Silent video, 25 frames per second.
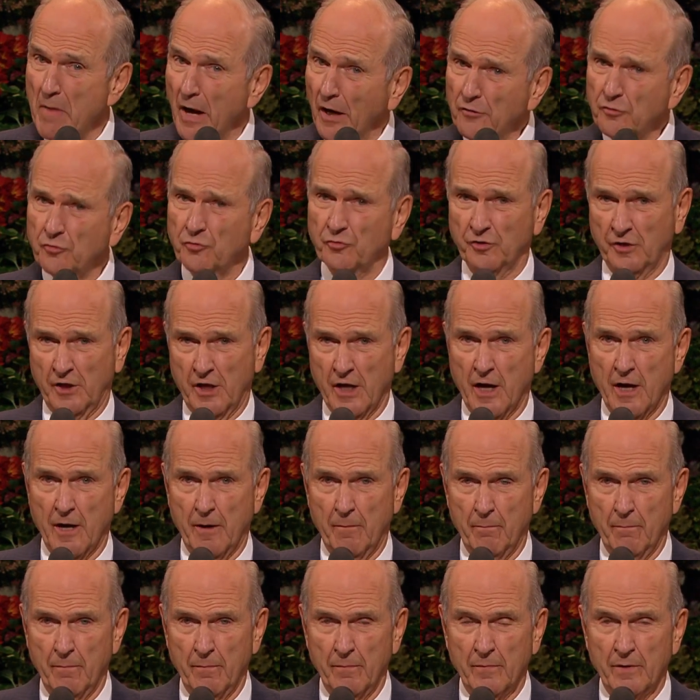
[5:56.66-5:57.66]
ですからその
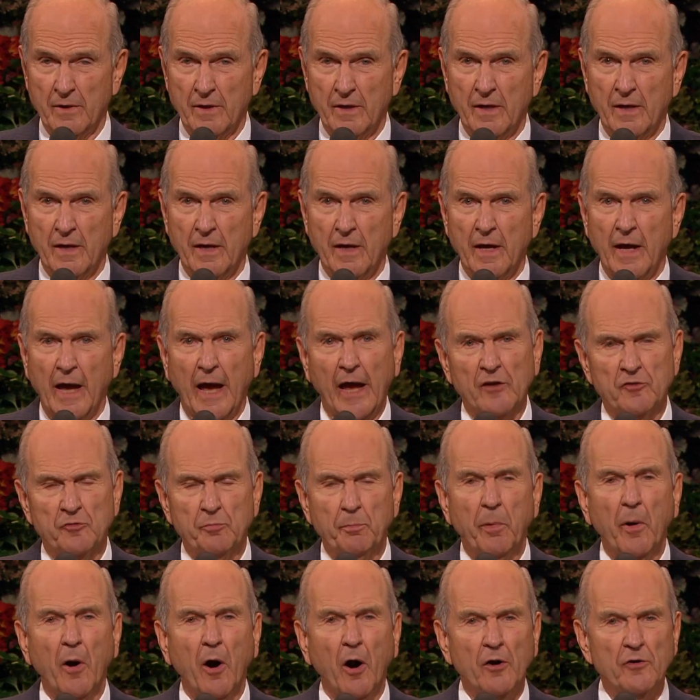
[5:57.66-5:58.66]
回復の一部とし
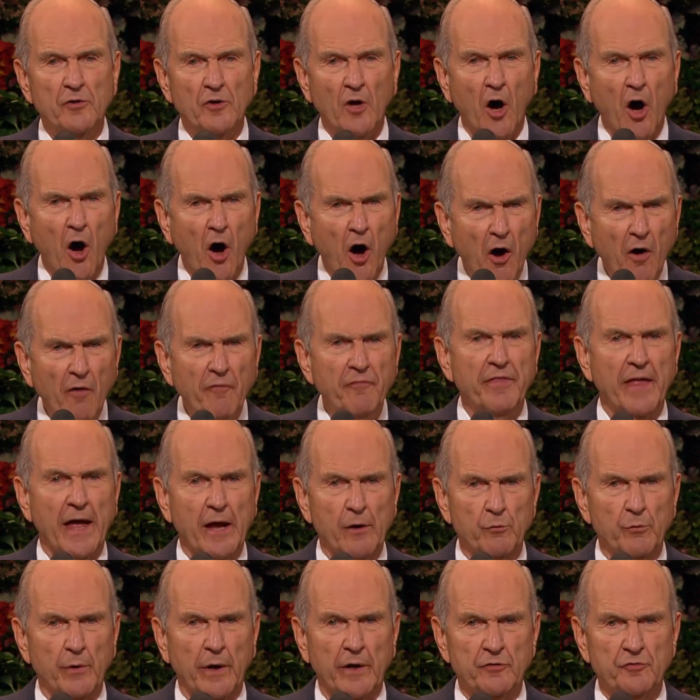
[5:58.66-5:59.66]
て長
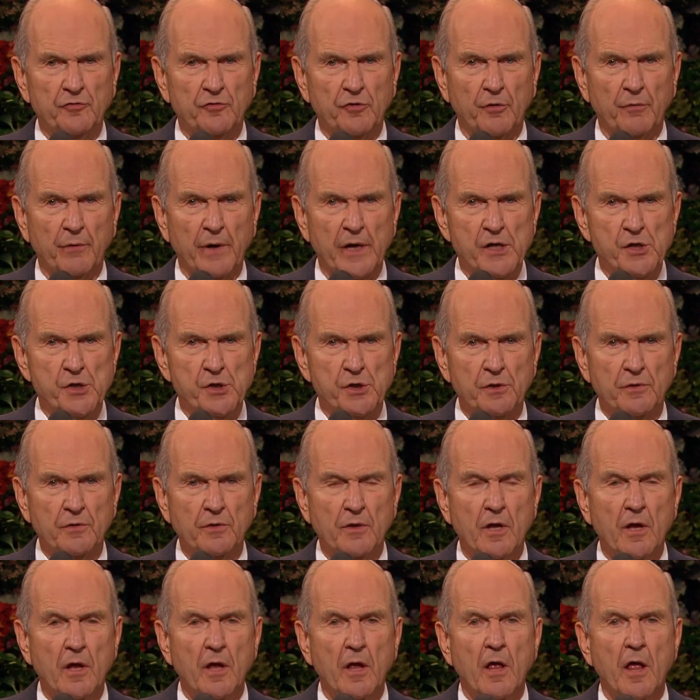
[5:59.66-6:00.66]
い間待っていた
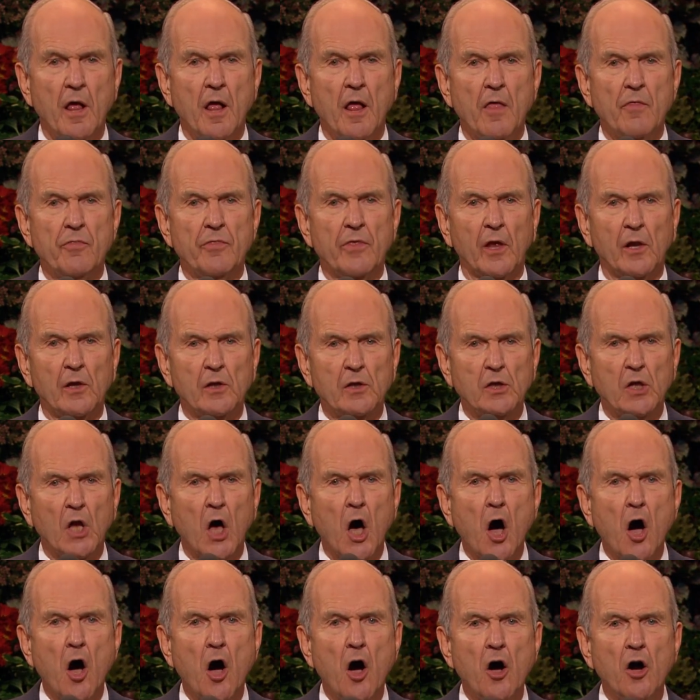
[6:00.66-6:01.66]
イスラエルの集
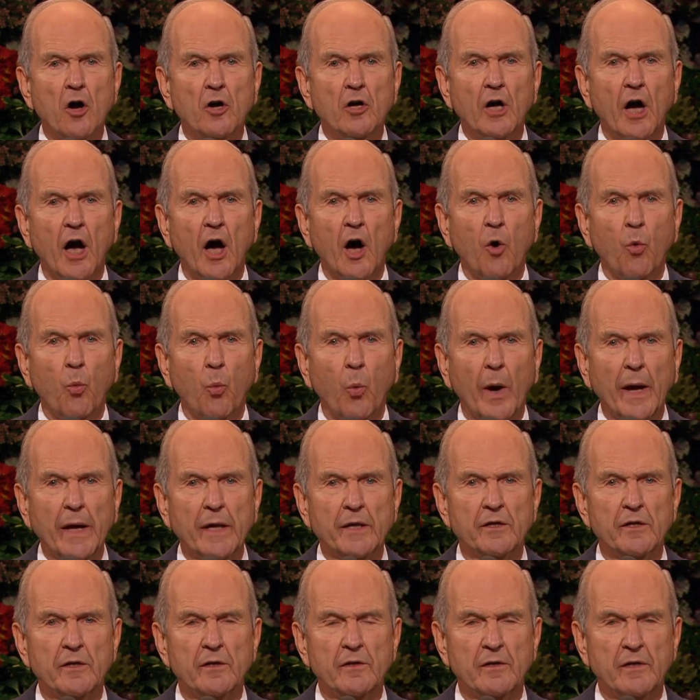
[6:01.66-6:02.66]
合が必
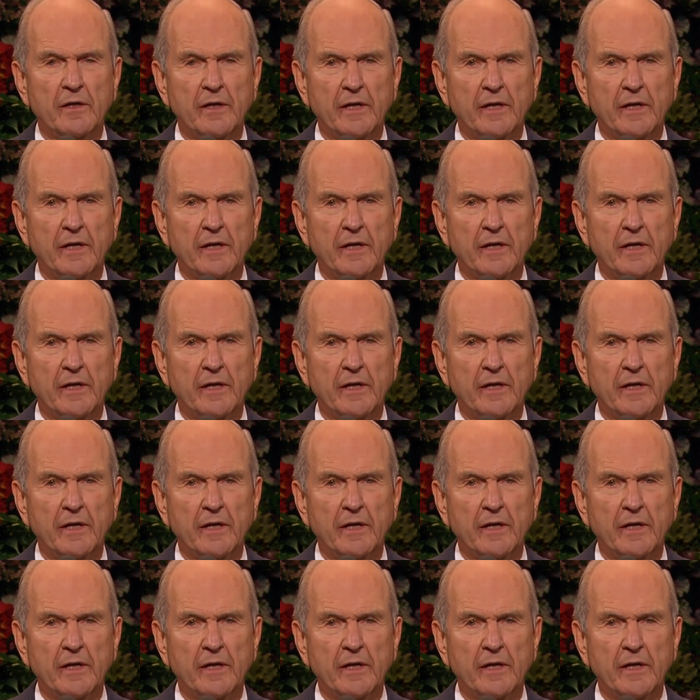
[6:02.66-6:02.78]
ず